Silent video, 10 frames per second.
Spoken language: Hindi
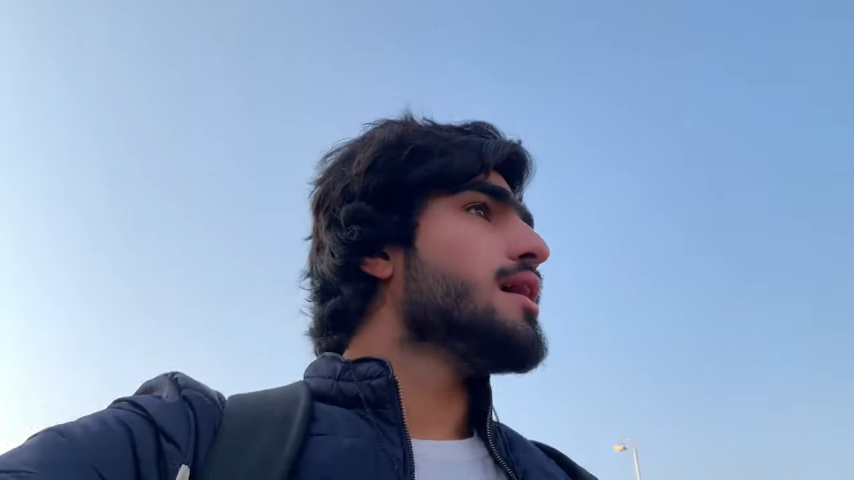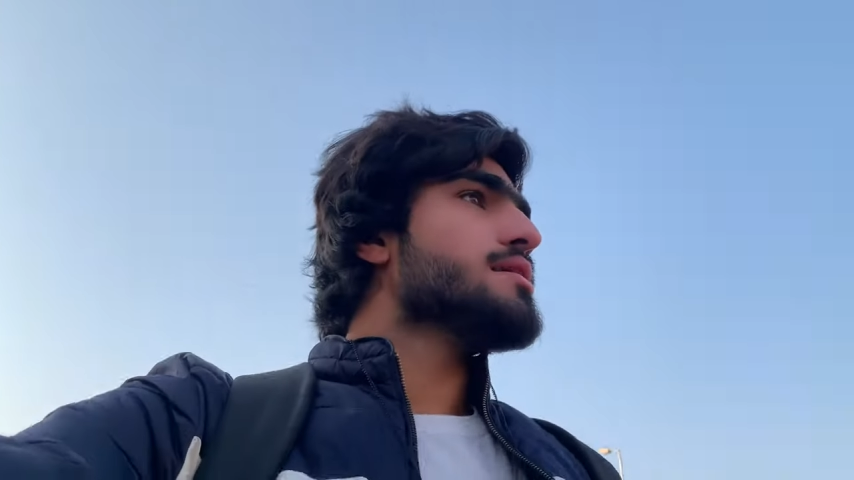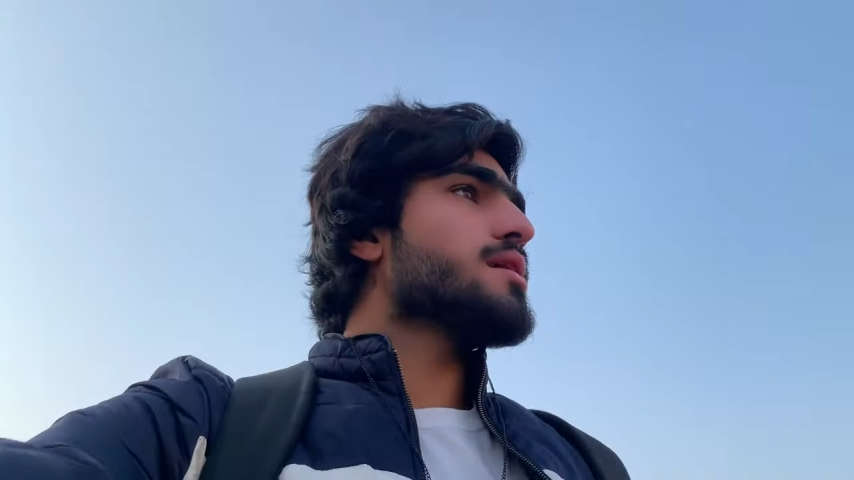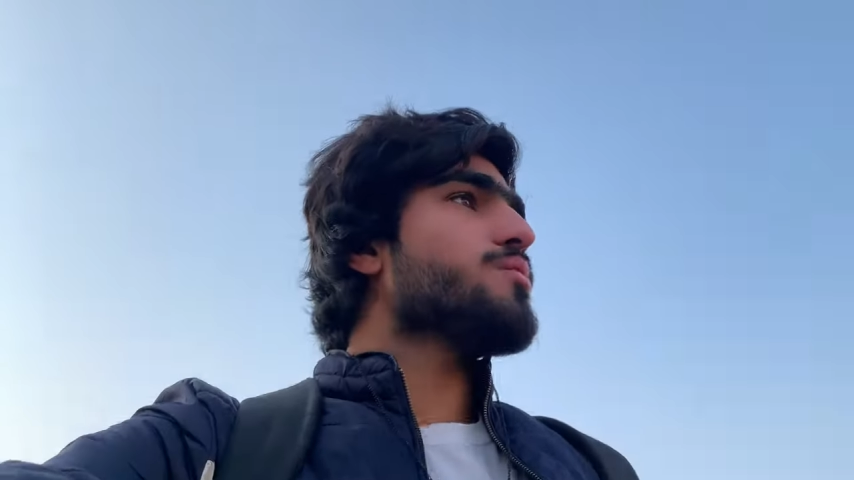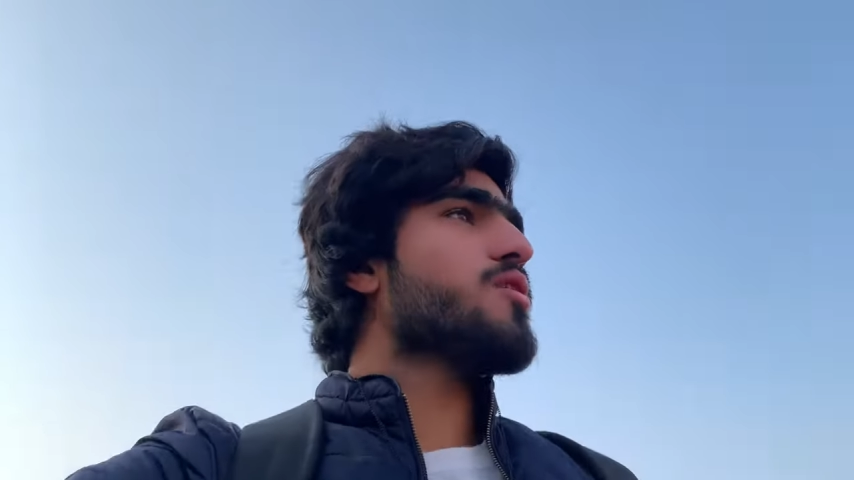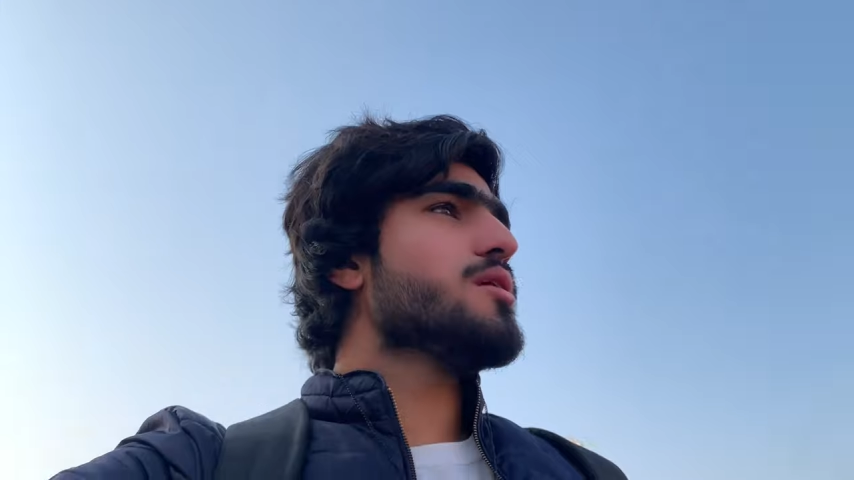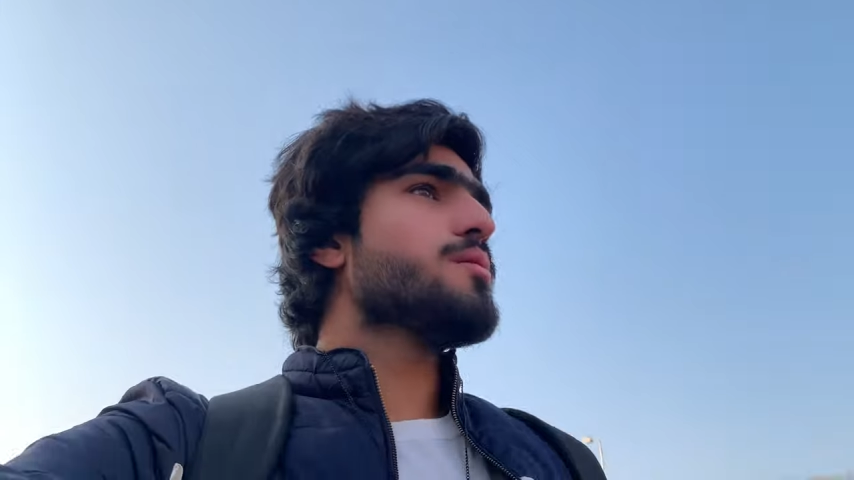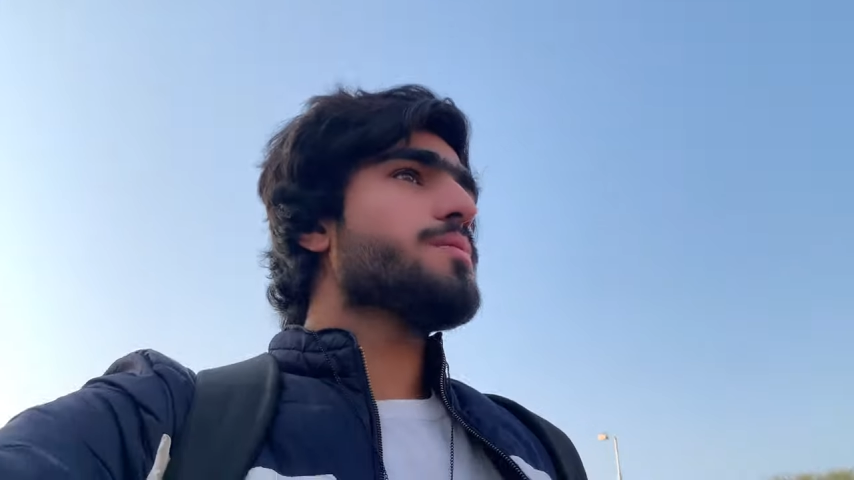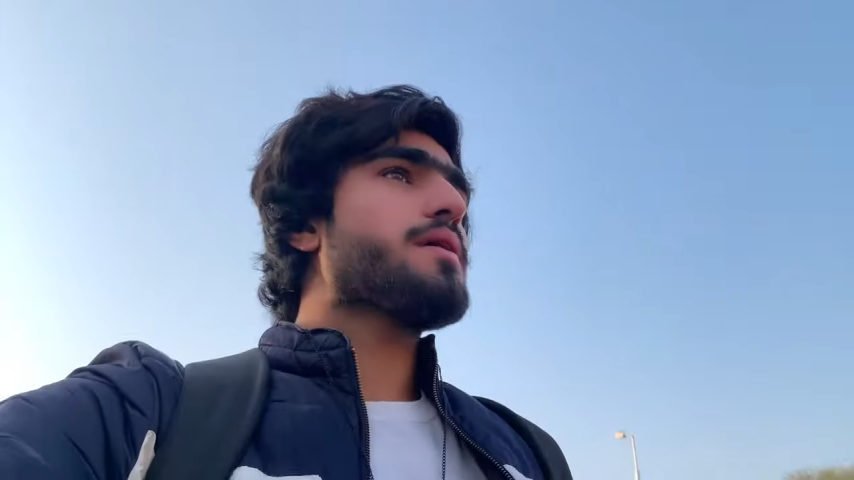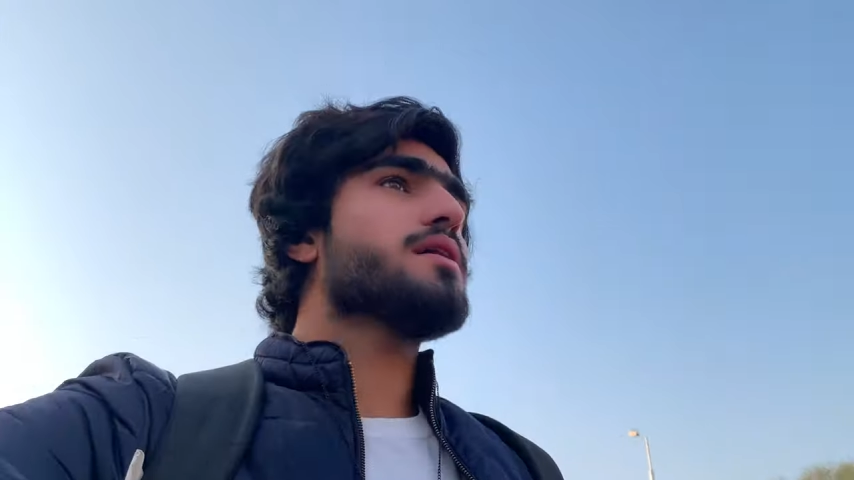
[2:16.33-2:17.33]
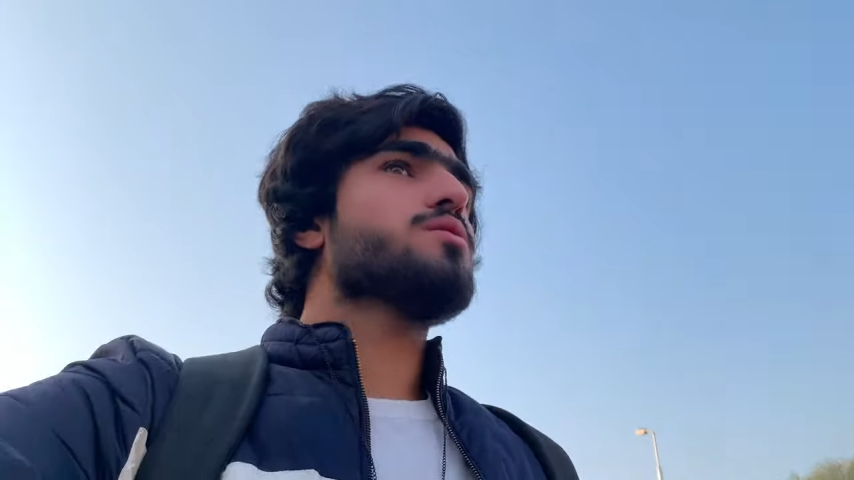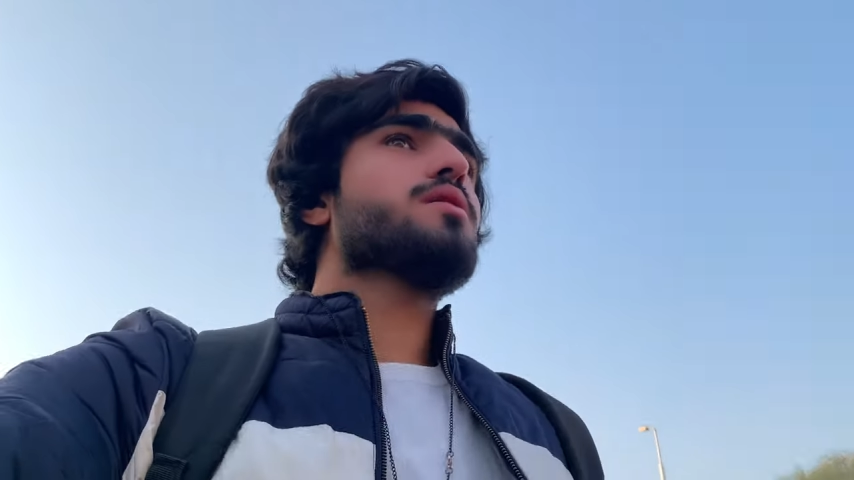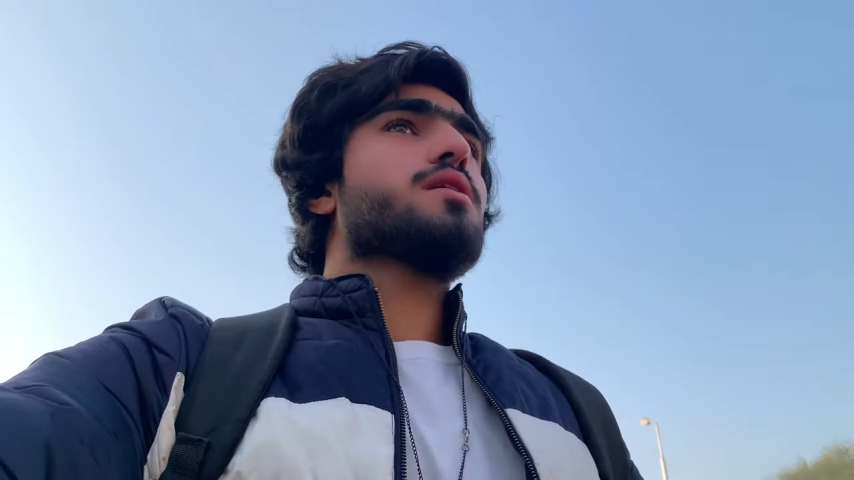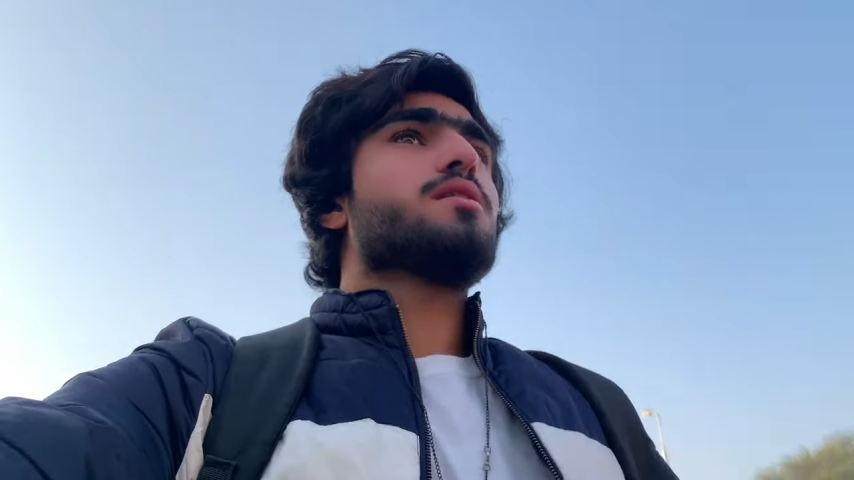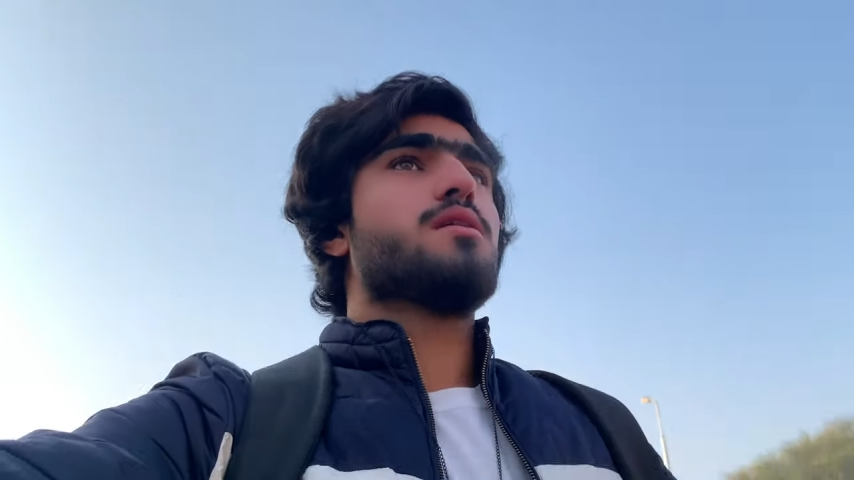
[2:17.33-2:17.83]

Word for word: सब बोली में पे आई हुए हैं